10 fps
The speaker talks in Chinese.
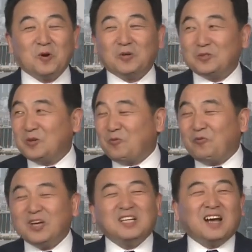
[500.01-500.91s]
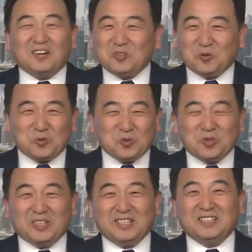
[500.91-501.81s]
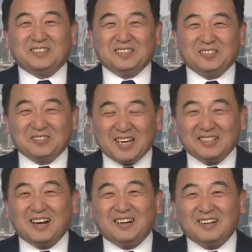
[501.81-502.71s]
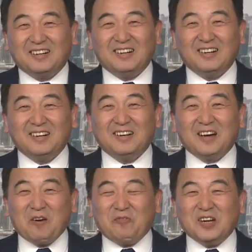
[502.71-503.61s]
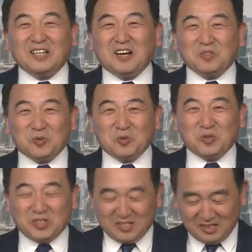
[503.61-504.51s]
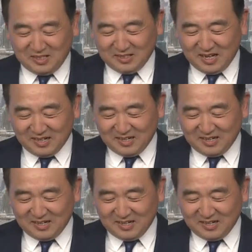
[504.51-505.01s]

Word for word: 我觉得非常有趣的意思就在这儿，啊，非常有趣的事情在这